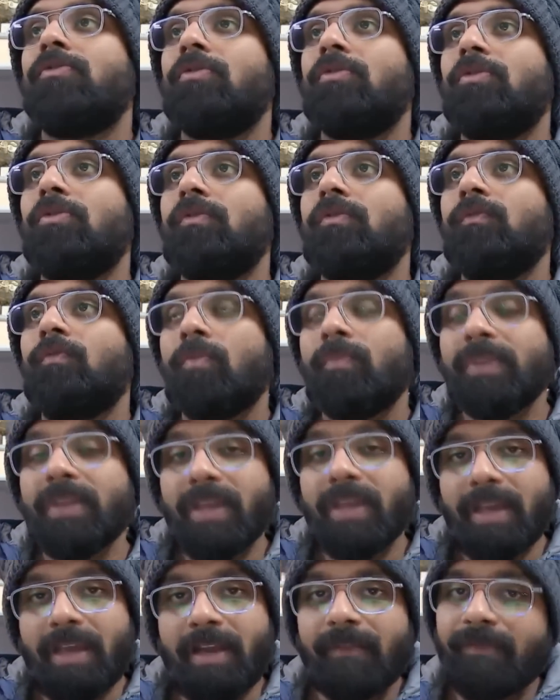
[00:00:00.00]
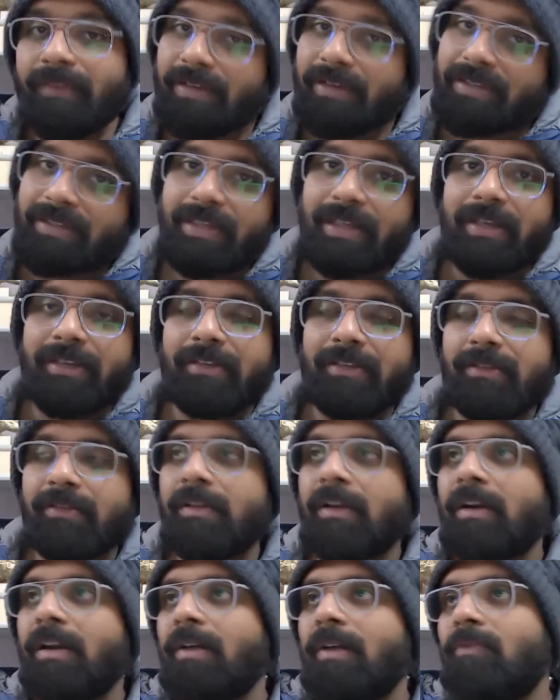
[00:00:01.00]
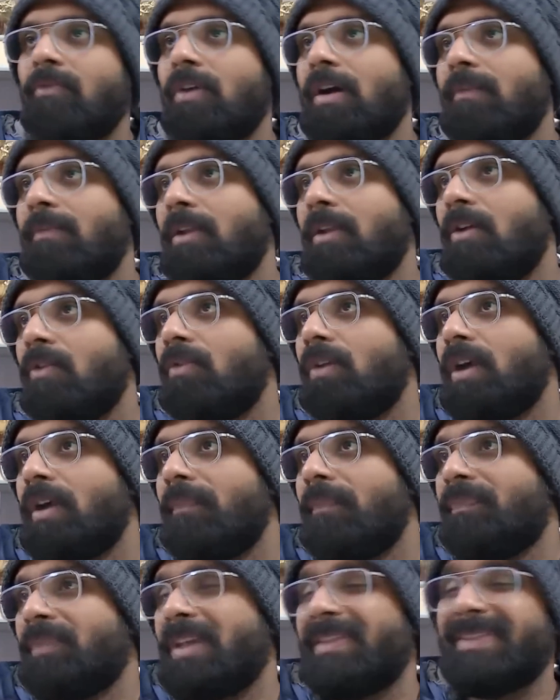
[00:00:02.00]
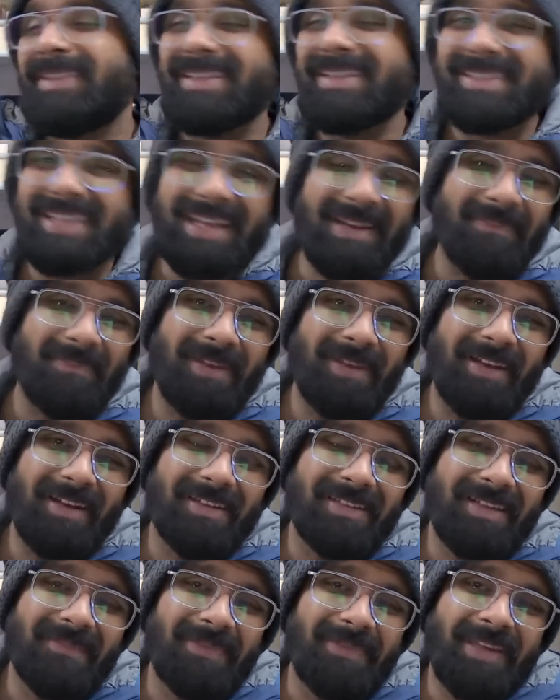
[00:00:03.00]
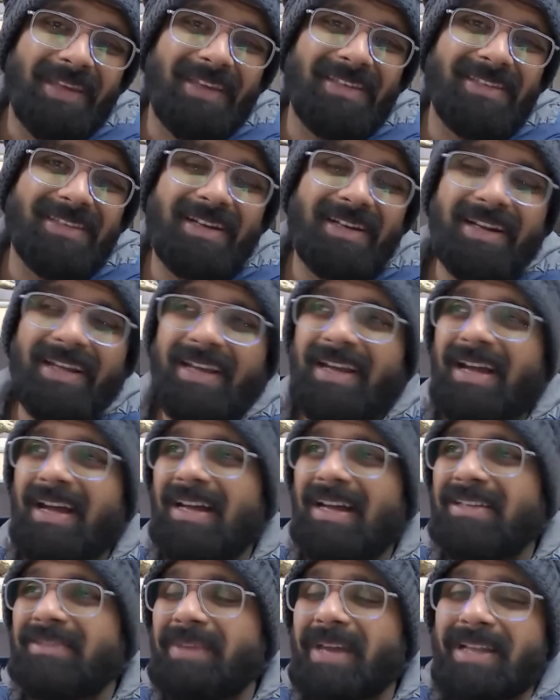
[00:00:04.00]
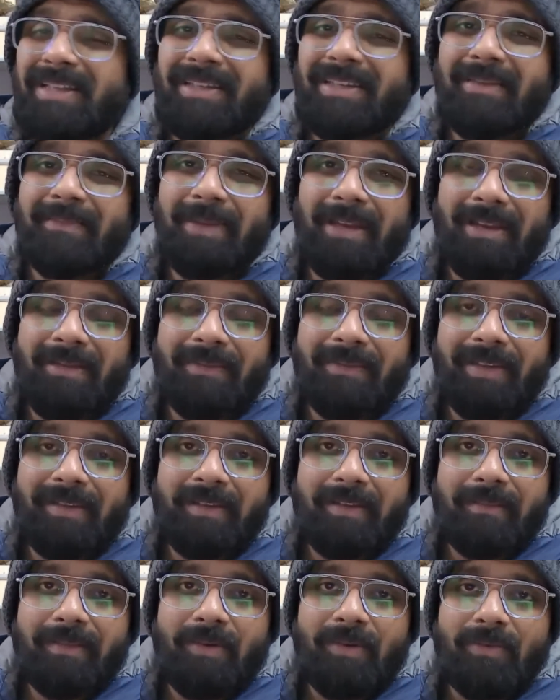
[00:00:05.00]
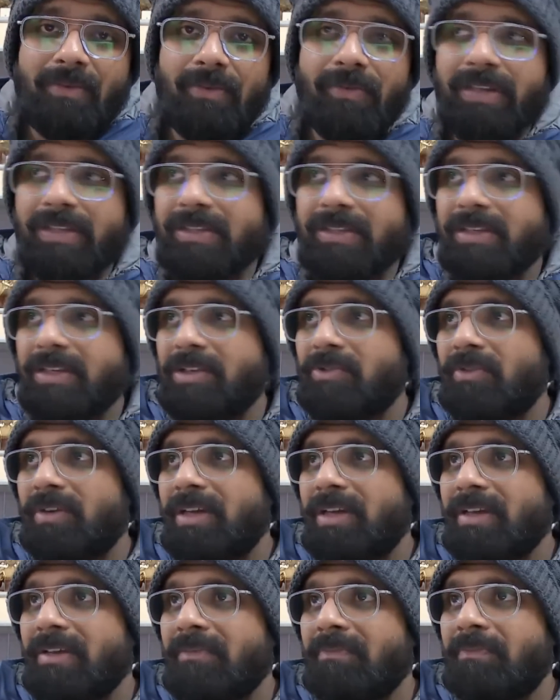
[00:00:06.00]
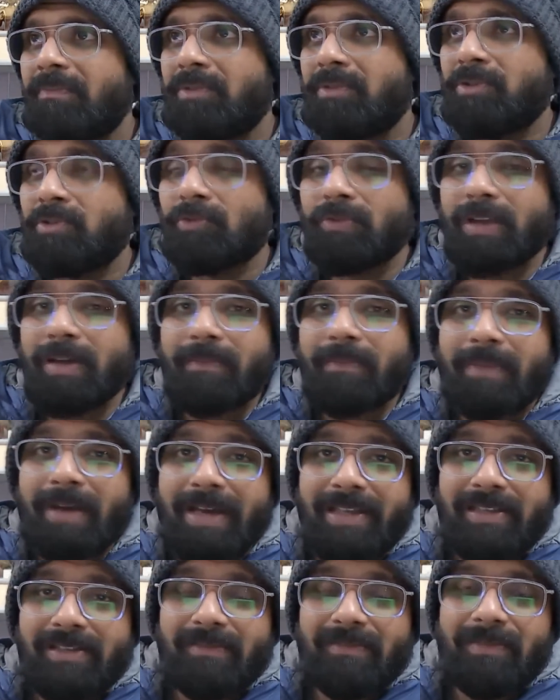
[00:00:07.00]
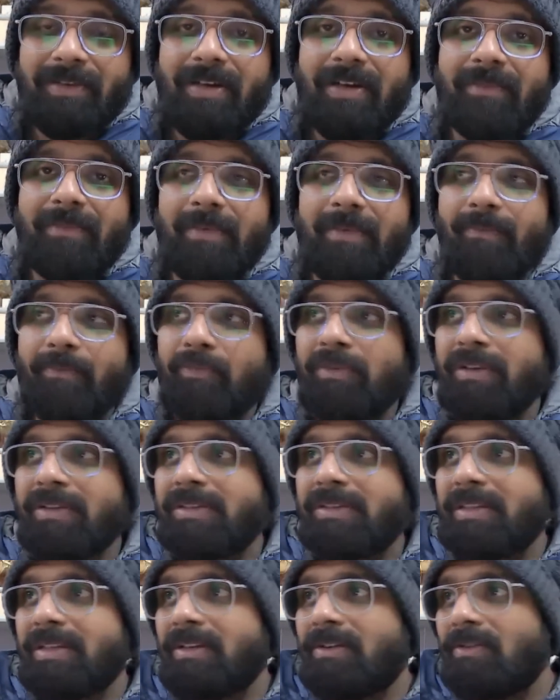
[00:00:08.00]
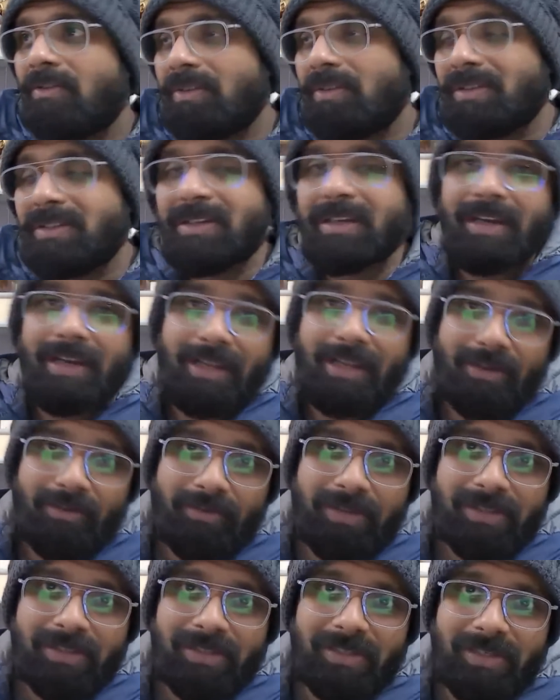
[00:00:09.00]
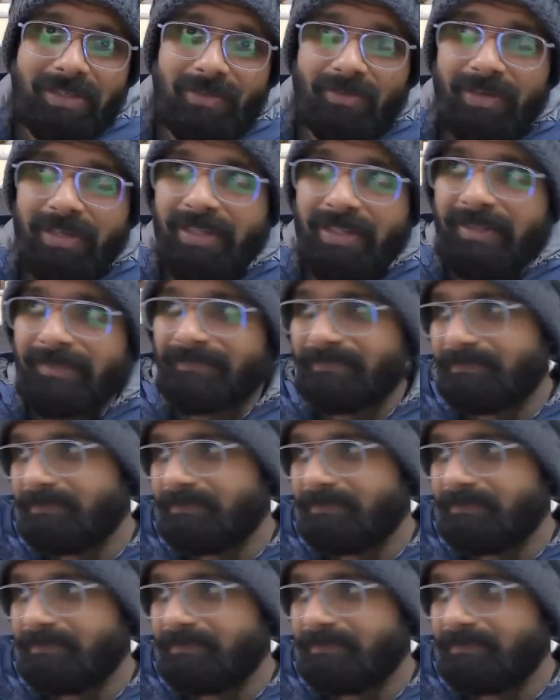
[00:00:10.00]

तो वो भी एक फिर से एक तगड़ा मुकाबला होगा इतने सारे प्लेयर्स आपके इंजर्ड हैं आज मैच के पहले मेसन माउंट को इंजरी हो गई शुरू के 22 मिनट में पुलिसिक और स्टर्लिंग को इंजरी हो गई